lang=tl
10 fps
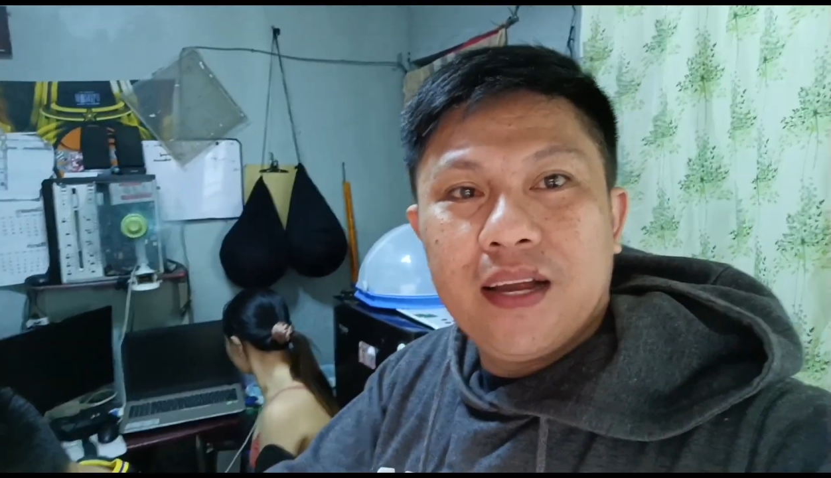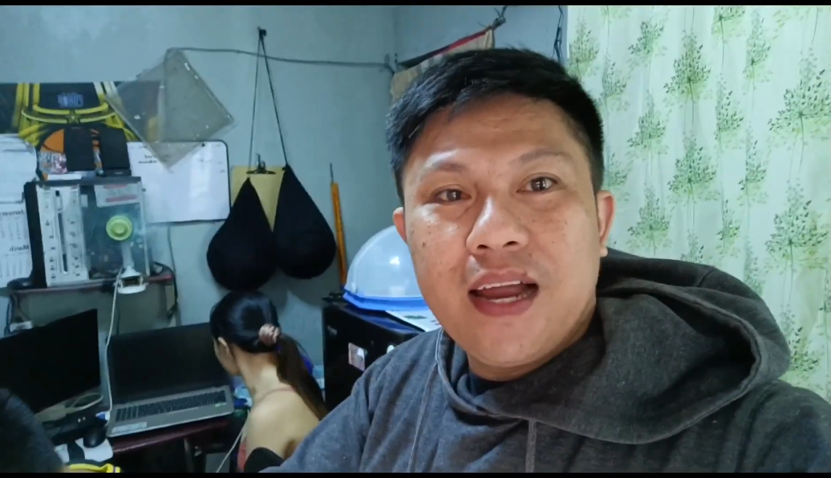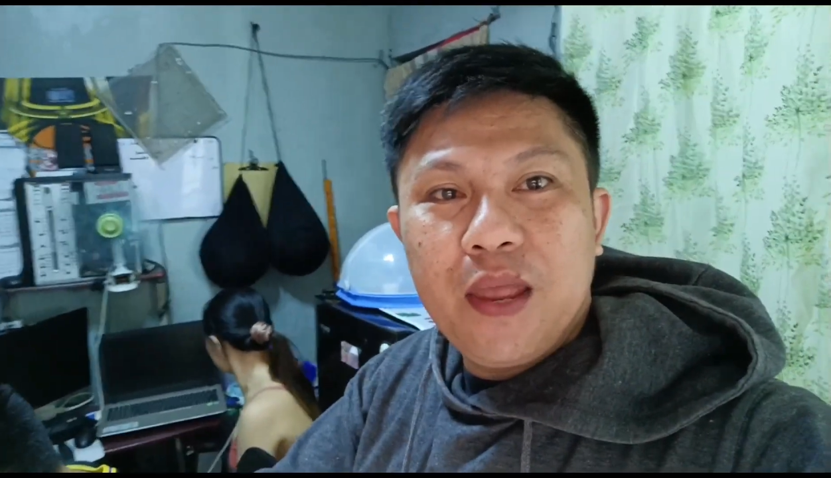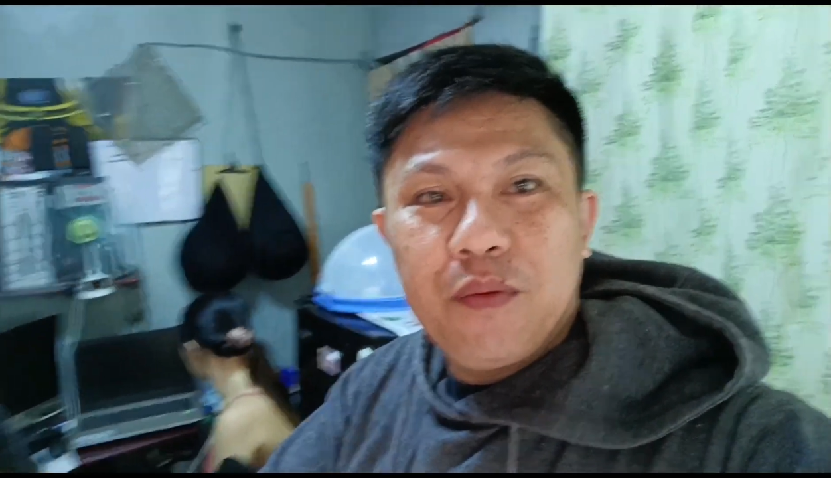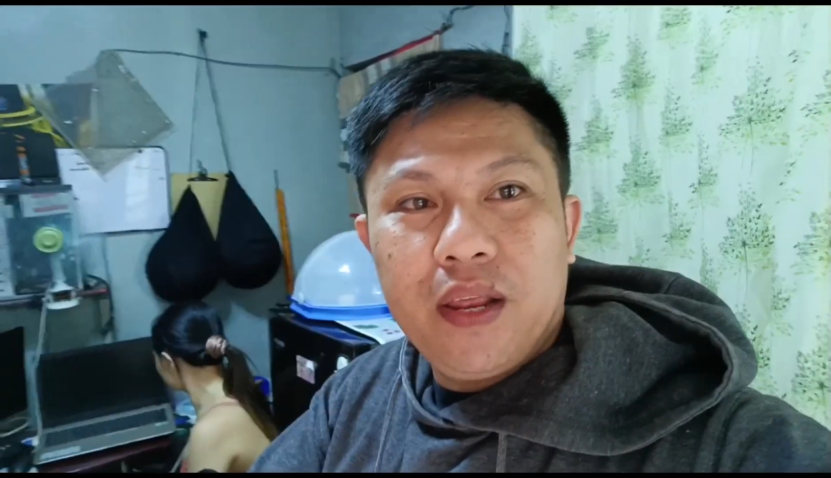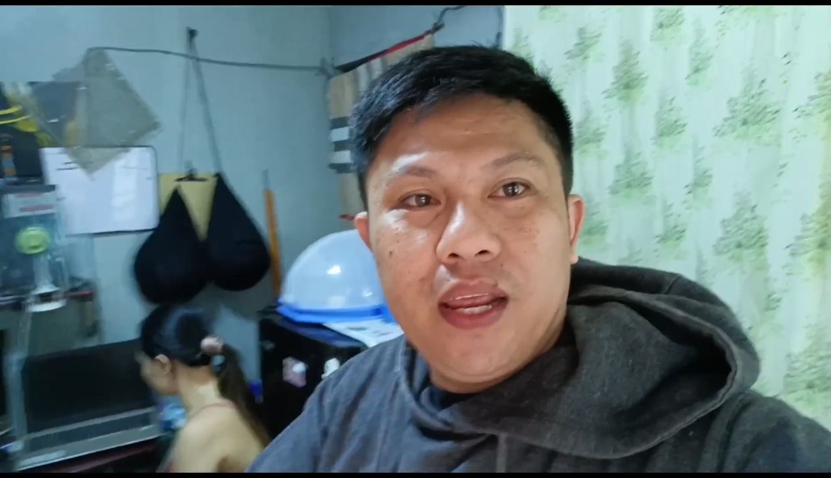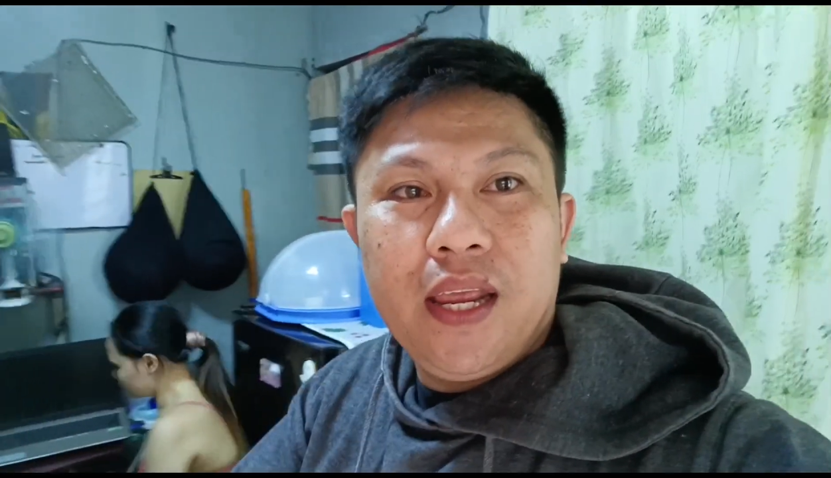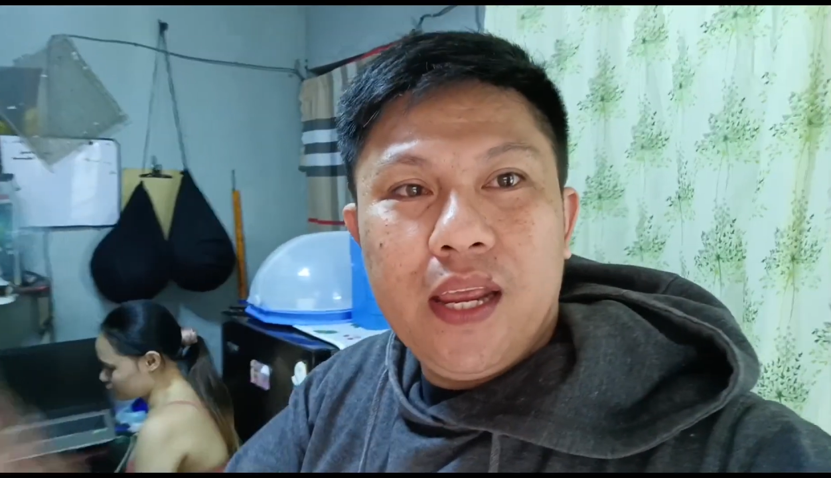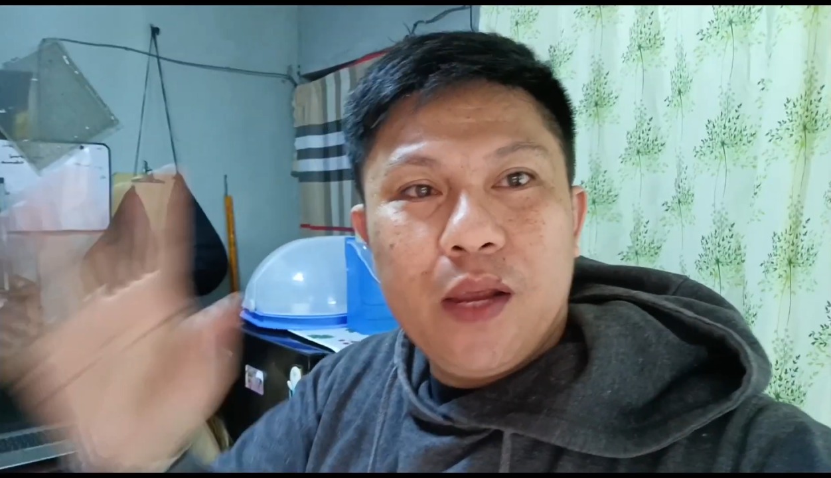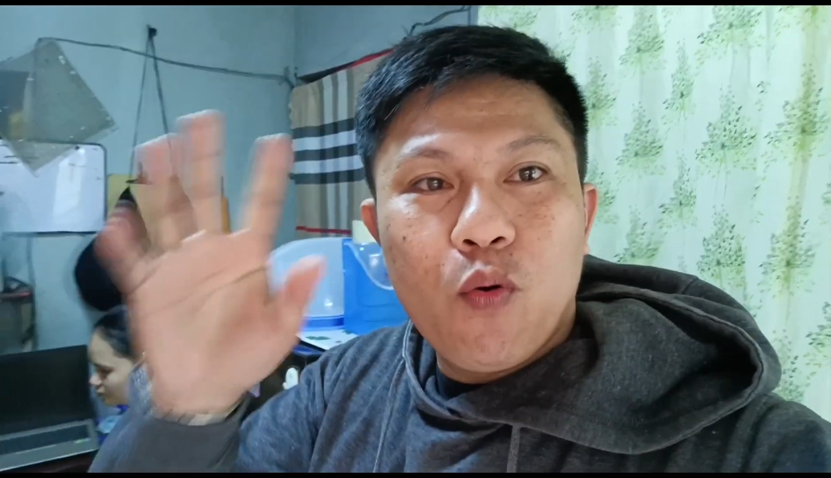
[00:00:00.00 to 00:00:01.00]
Ngayon
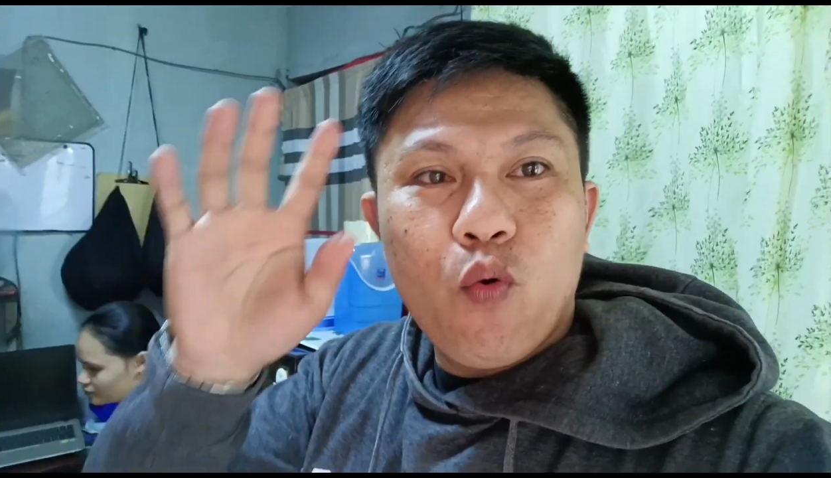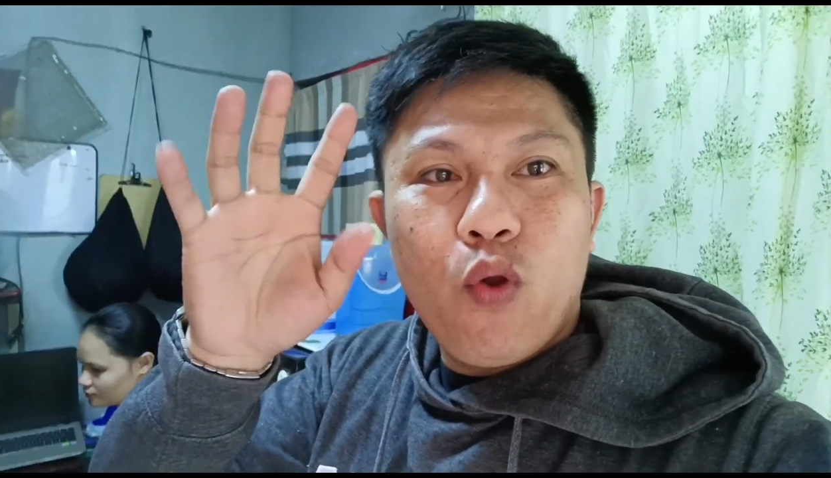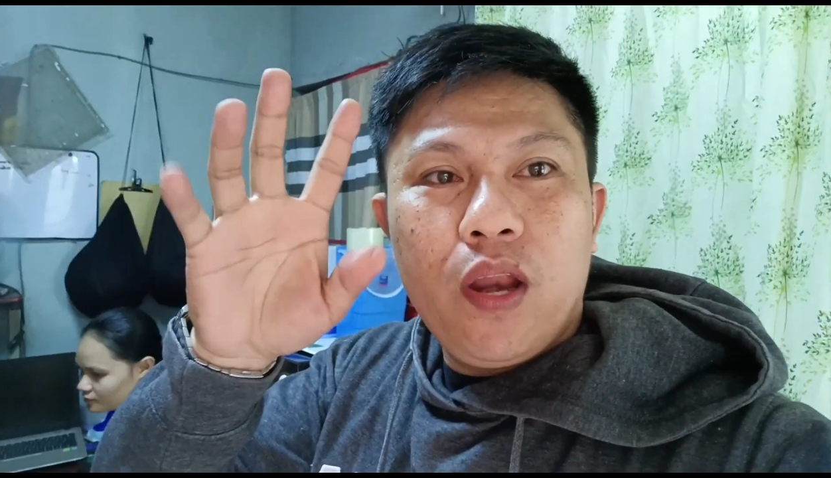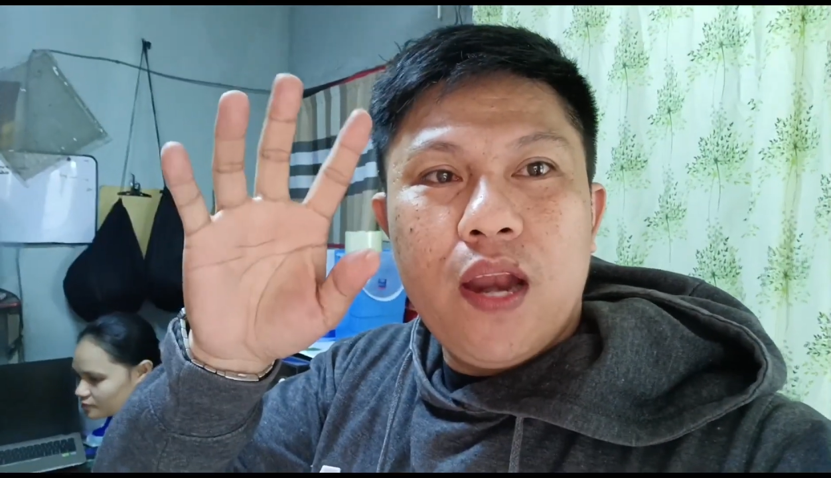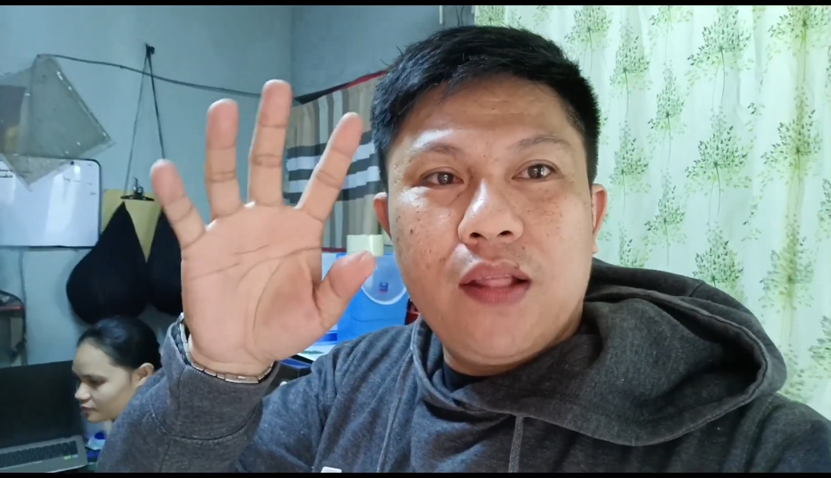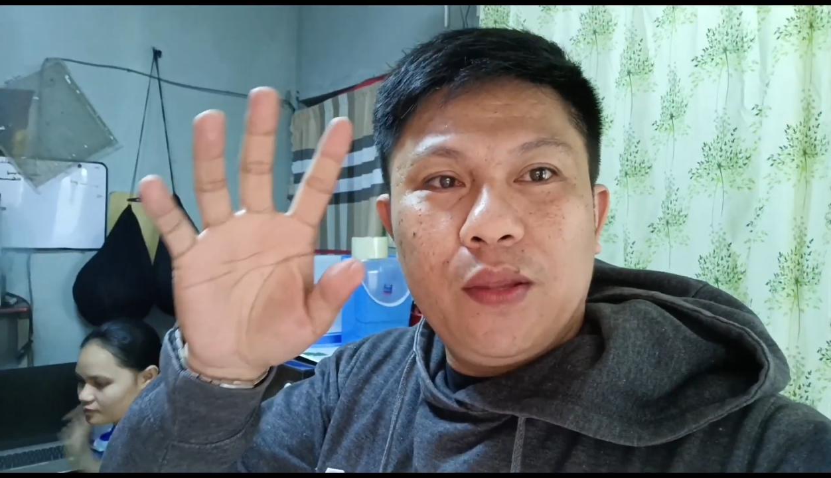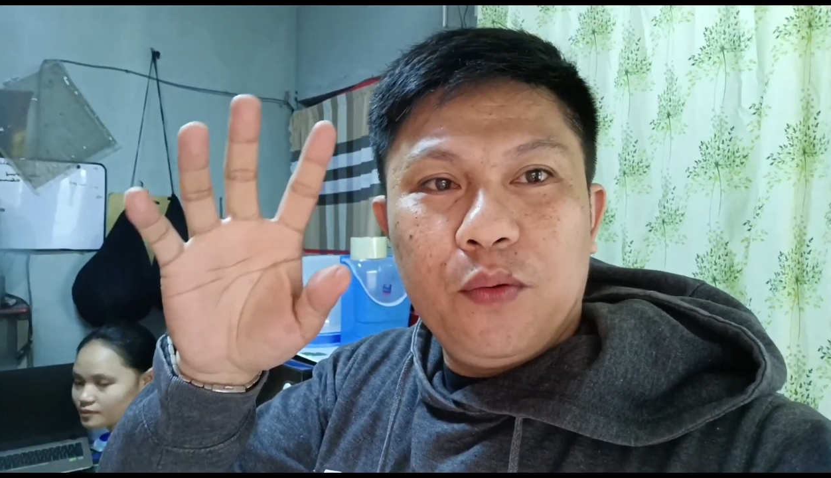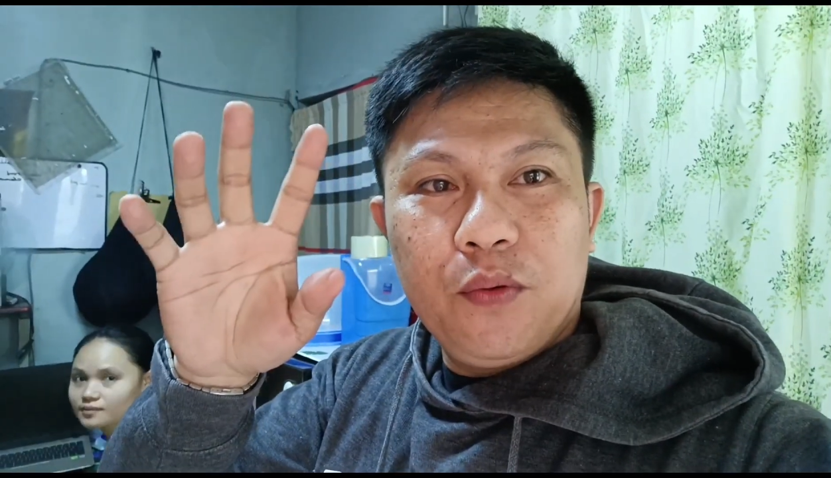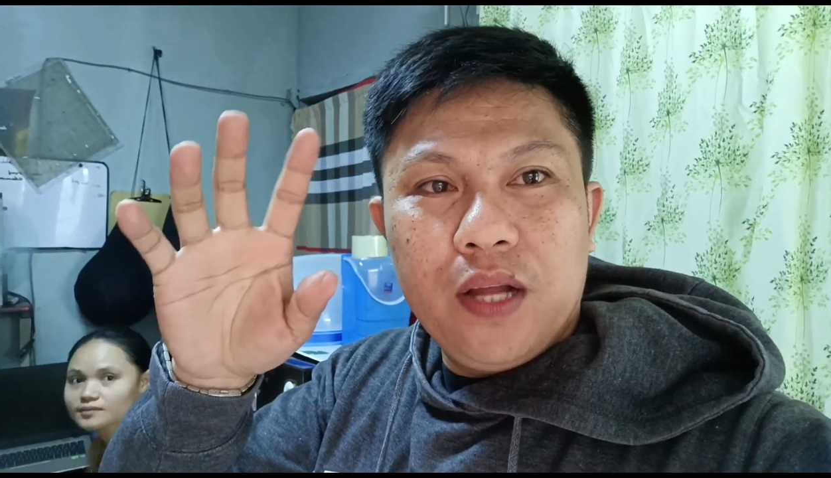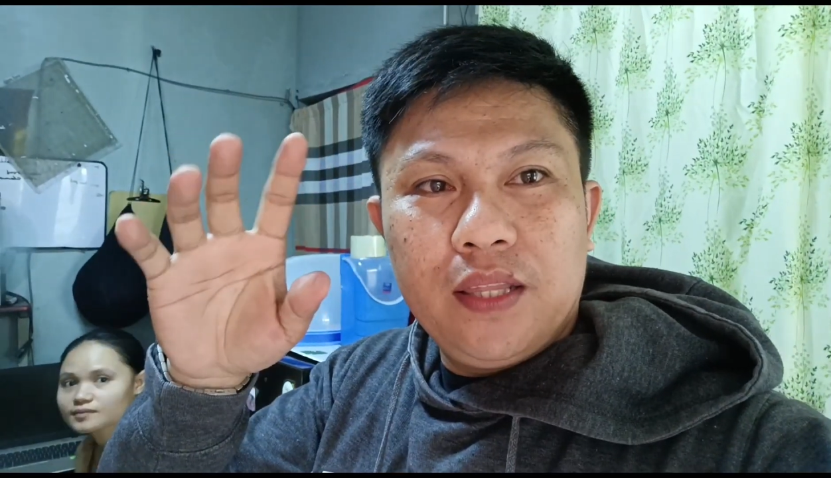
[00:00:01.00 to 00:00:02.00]
ay kukunin natin yung